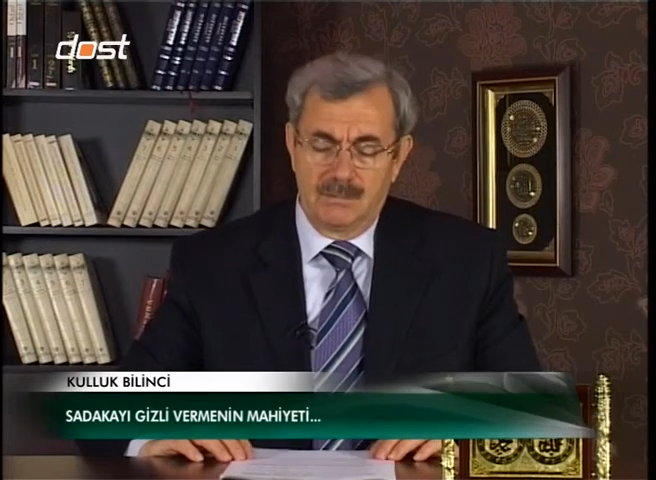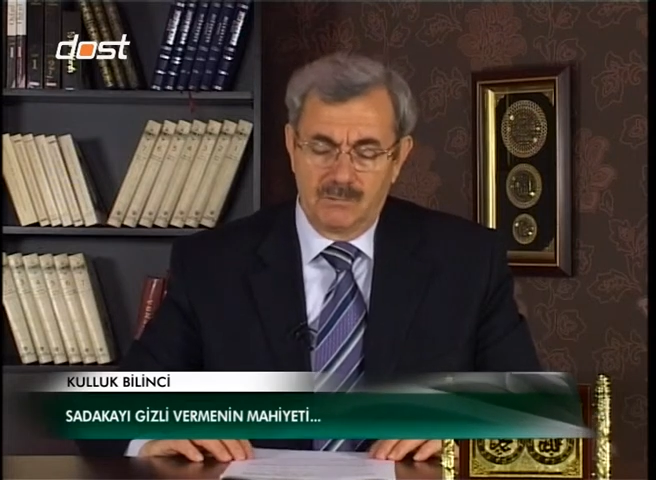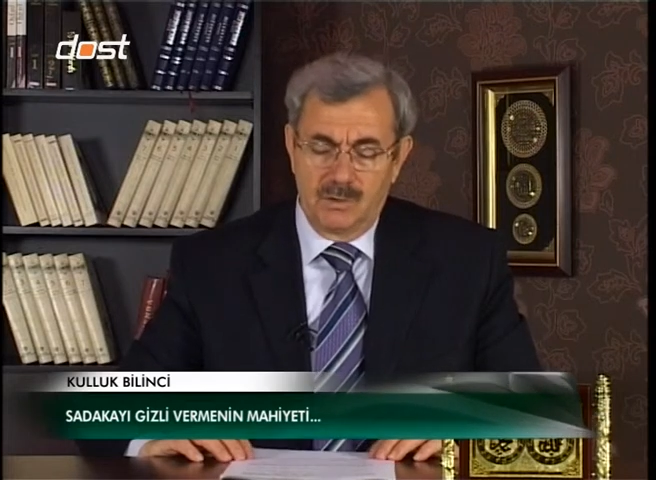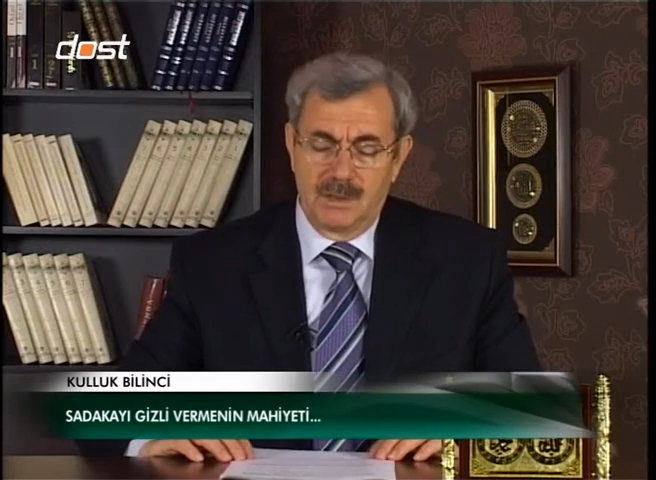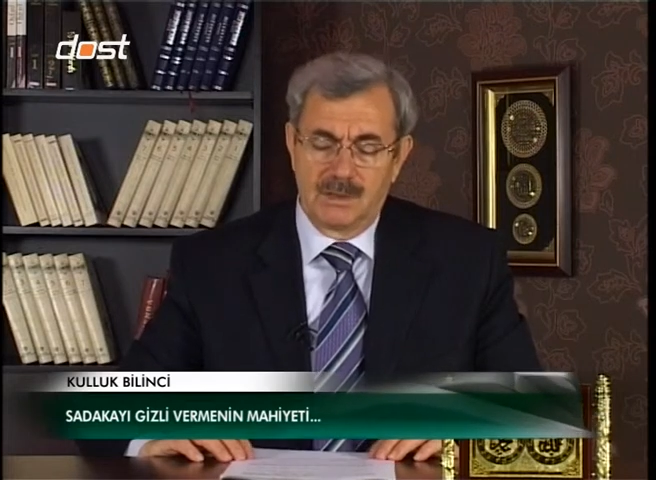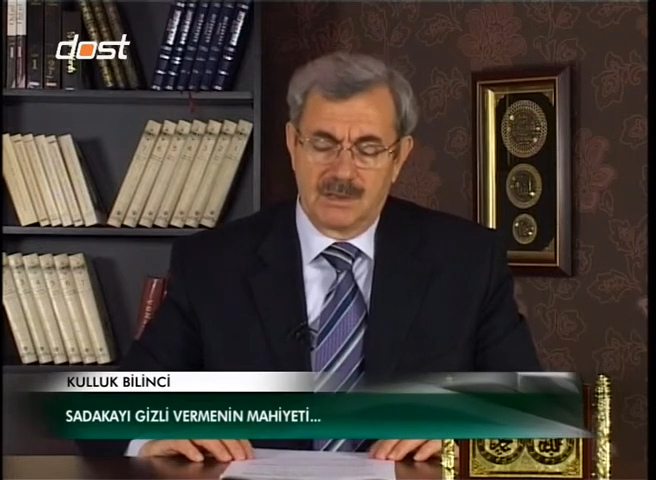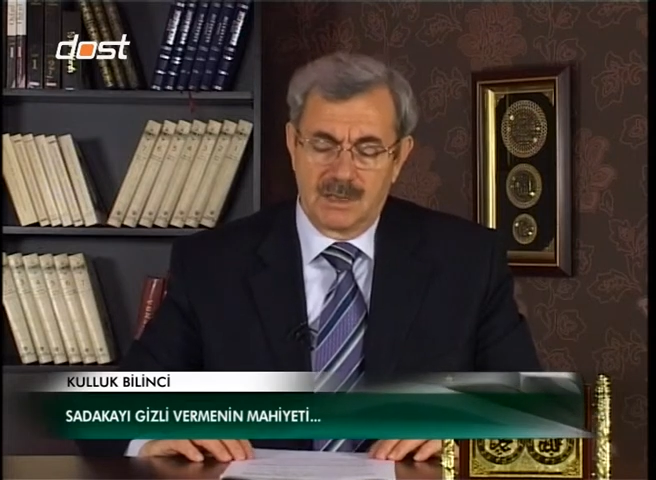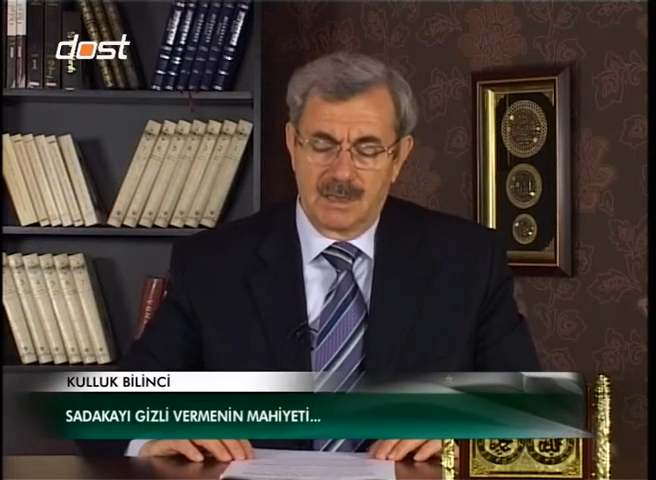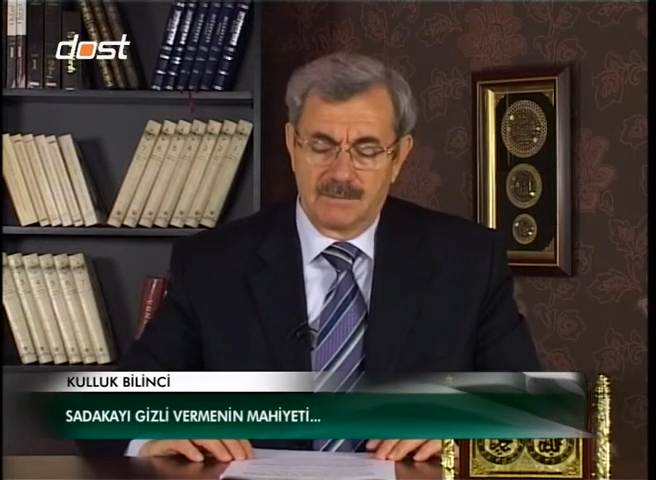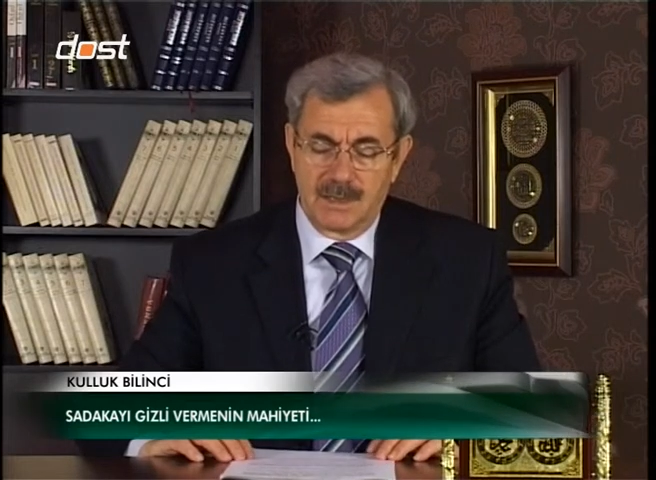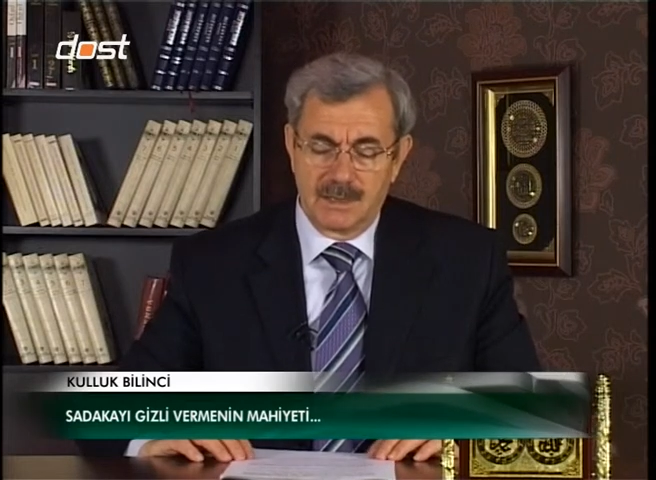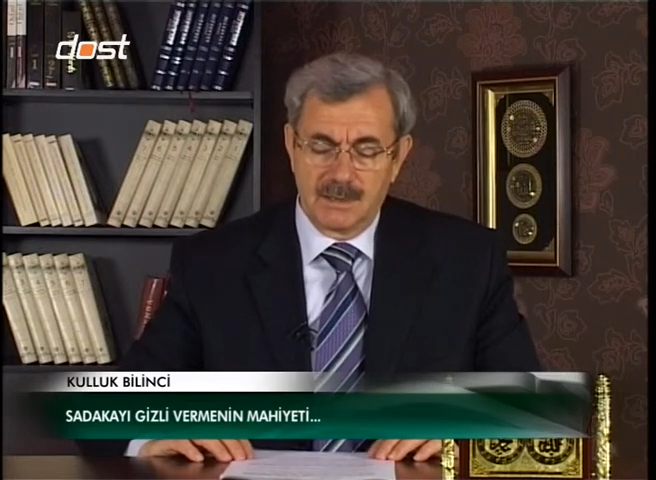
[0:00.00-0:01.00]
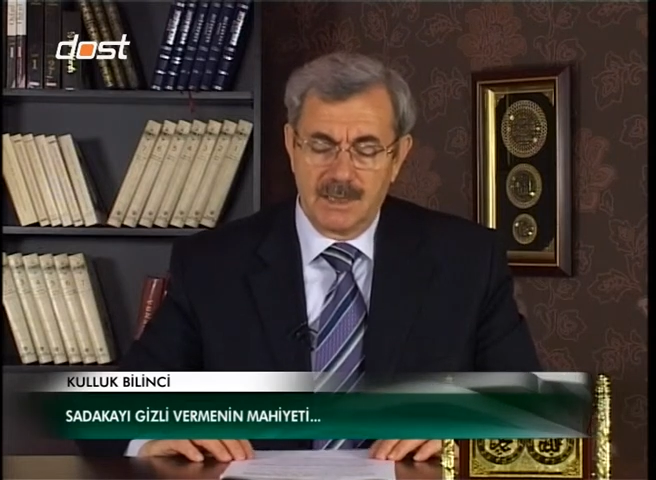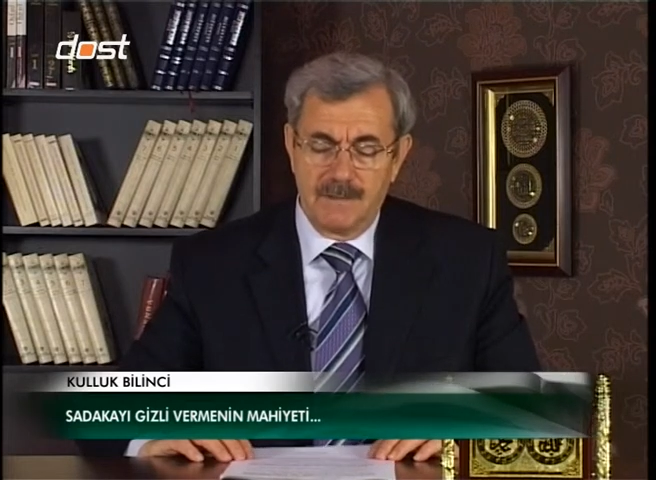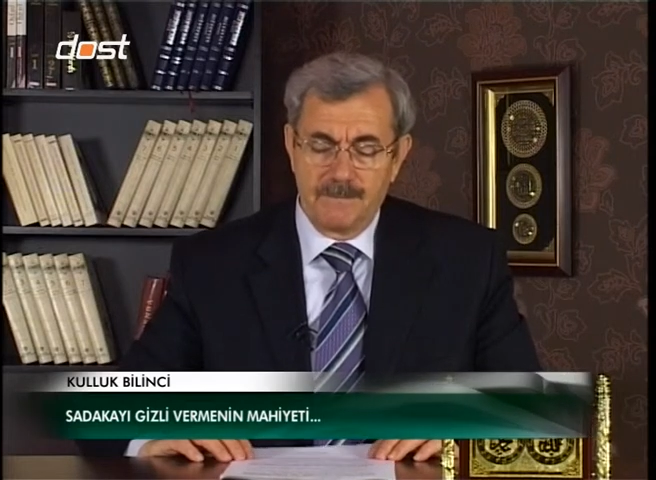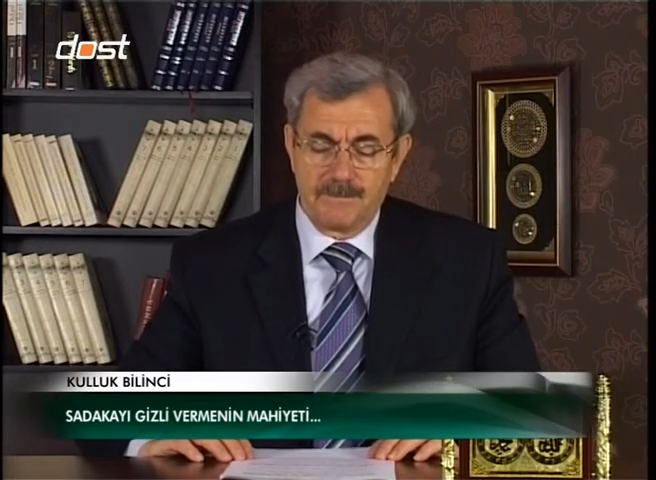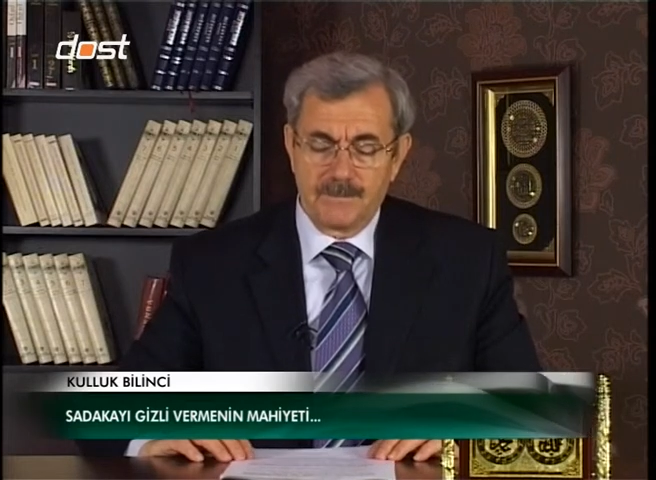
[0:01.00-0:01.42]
bu hadis-i şeriflerinde